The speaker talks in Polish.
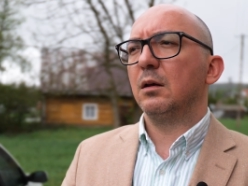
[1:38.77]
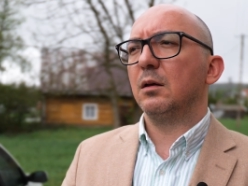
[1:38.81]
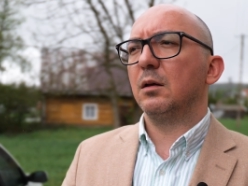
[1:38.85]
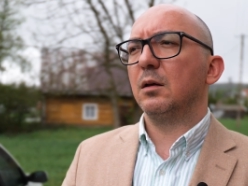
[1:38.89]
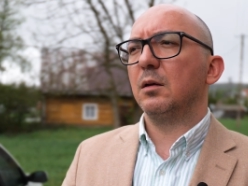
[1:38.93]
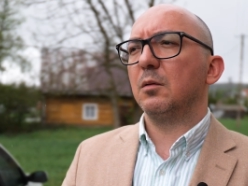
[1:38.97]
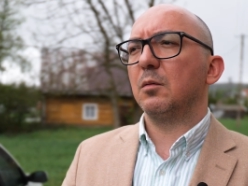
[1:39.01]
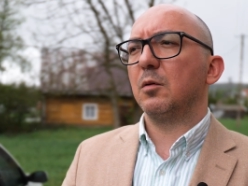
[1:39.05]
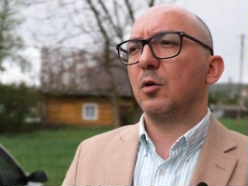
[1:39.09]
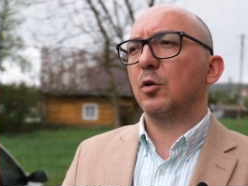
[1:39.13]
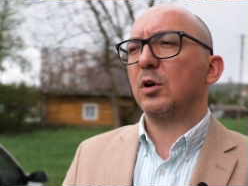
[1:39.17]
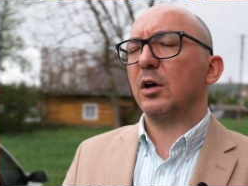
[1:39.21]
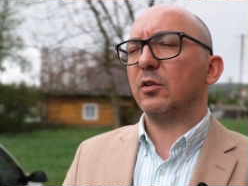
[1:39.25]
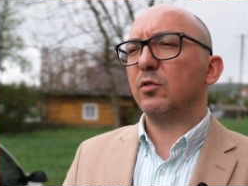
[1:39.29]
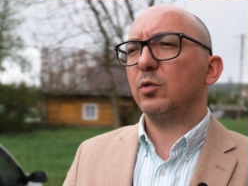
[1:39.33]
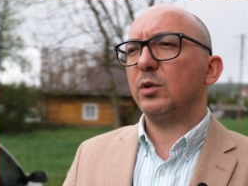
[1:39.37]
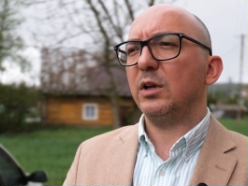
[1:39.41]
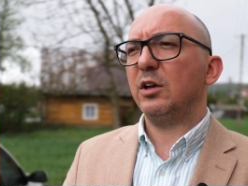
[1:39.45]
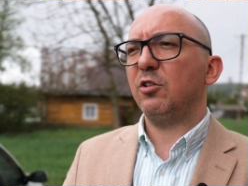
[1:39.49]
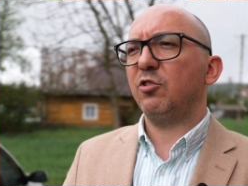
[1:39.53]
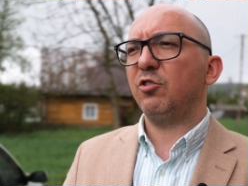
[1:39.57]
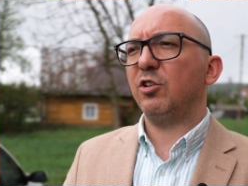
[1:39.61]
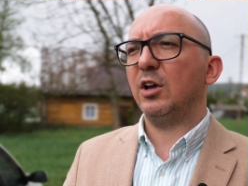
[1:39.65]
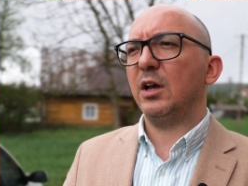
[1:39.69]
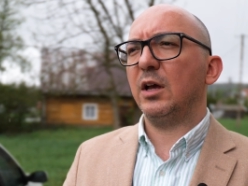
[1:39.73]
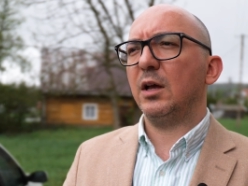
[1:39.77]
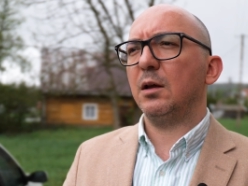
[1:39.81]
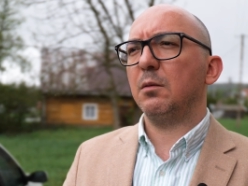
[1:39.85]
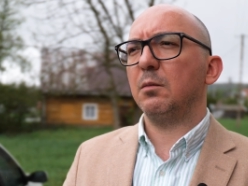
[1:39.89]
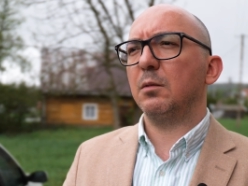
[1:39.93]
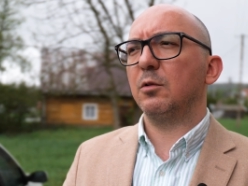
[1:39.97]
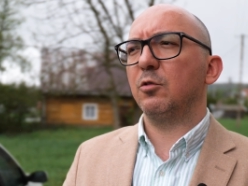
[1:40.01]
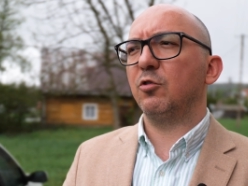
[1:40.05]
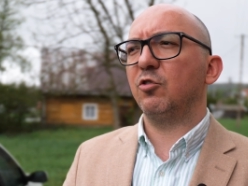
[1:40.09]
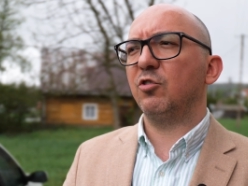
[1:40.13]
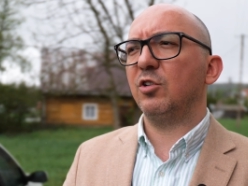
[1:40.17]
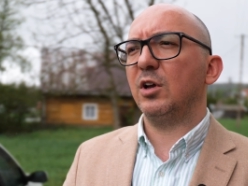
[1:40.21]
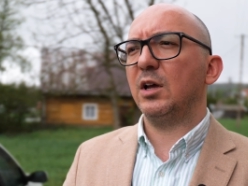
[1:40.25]
Y, okazuje się,
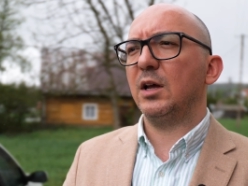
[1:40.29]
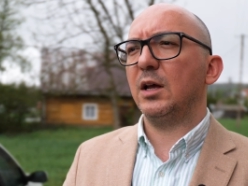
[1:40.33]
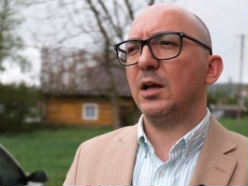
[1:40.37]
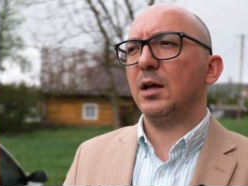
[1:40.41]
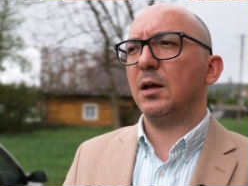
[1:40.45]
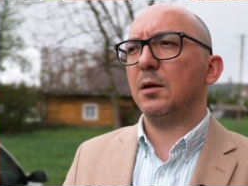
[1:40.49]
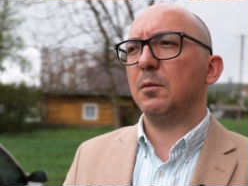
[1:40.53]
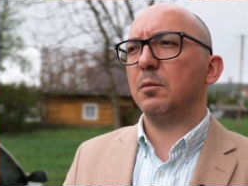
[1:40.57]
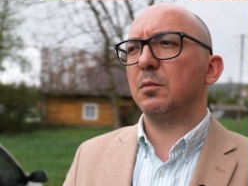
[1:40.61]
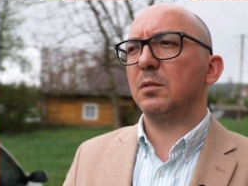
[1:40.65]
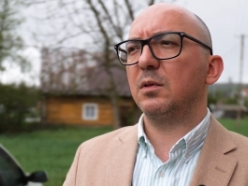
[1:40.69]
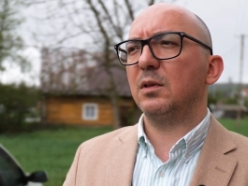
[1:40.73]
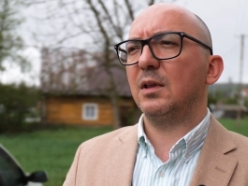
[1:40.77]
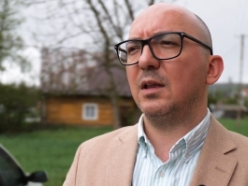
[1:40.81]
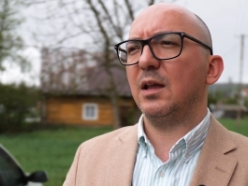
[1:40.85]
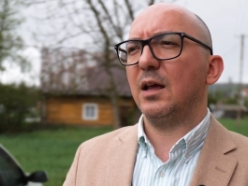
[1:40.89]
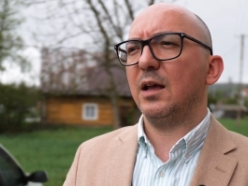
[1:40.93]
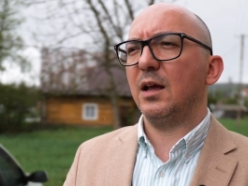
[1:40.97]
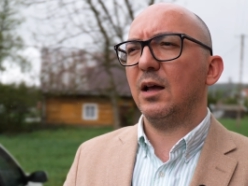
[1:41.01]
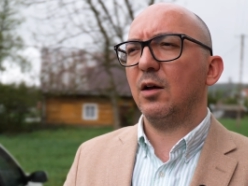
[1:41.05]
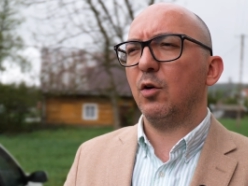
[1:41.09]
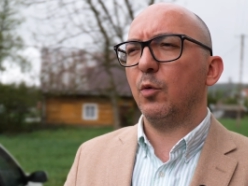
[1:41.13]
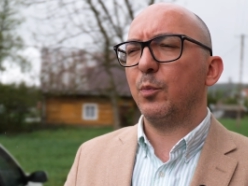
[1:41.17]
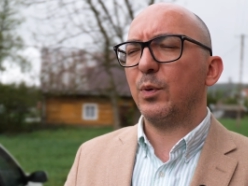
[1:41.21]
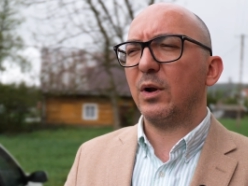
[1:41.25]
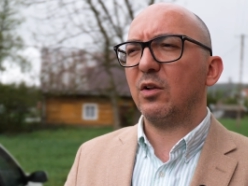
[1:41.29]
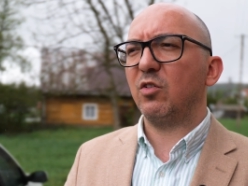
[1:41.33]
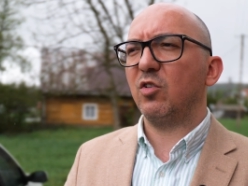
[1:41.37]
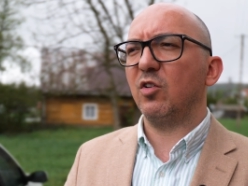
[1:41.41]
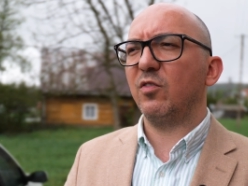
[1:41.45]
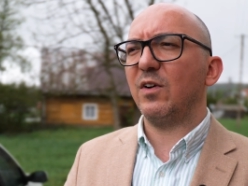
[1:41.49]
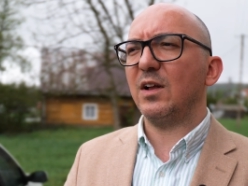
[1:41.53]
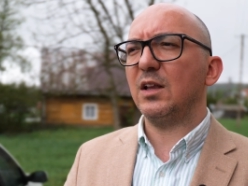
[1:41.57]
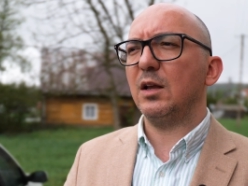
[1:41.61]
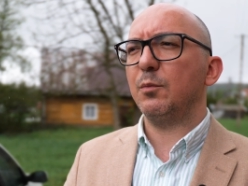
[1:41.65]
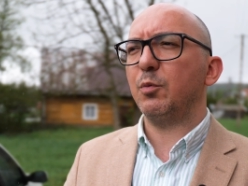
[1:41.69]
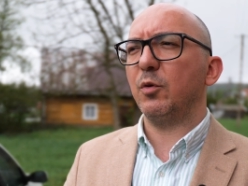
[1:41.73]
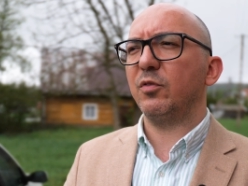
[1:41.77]
że te
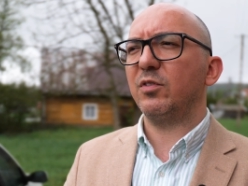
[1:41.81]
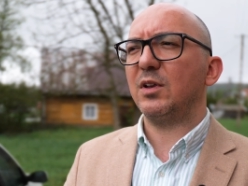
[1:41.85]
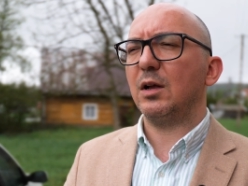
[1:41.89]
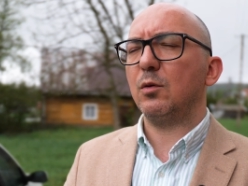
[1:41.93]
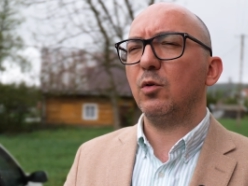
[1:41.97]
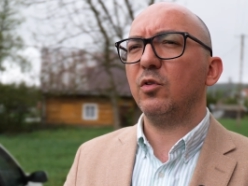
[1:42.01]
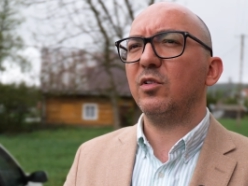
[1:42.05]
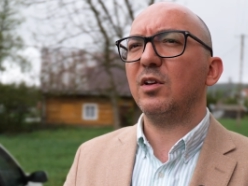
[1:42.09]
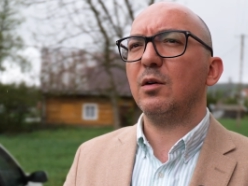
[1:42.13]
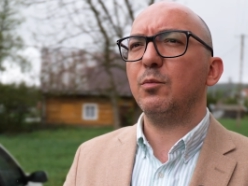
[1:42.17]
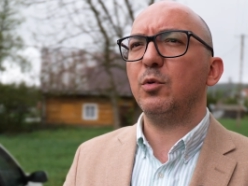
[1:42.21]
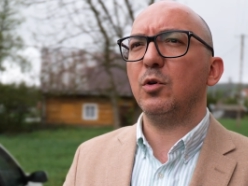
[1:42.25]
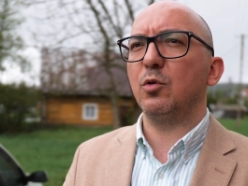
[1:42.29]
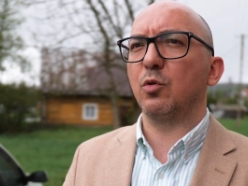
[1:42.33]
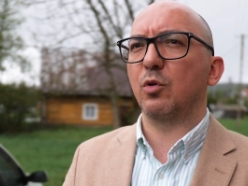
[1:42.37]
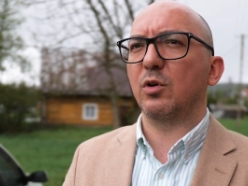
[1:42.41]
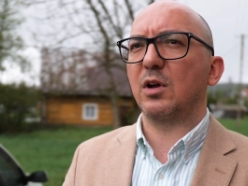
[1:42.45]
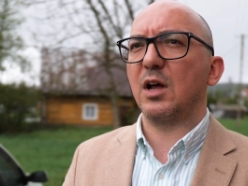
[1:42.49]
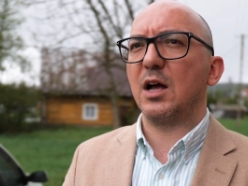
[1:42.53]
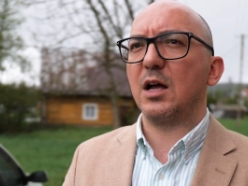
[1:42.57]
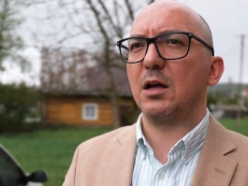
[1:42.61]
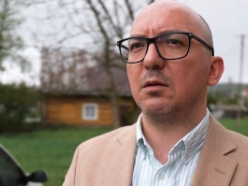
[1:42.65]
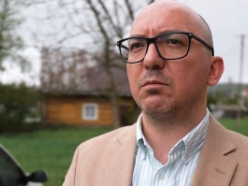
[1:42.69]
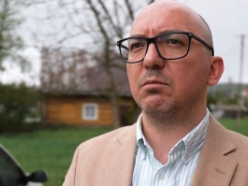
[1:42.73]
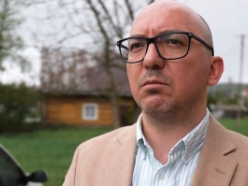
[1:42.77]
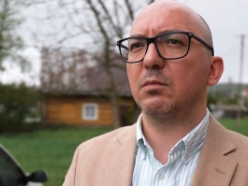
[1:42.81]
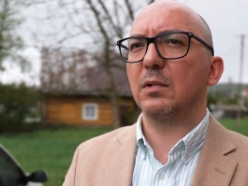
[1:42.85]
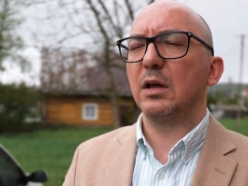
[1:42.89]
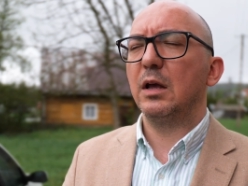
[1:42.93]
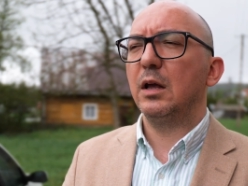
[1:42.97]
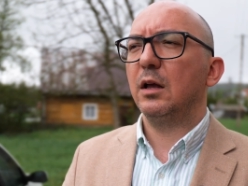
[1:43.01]
opracowanie powstało za biurka.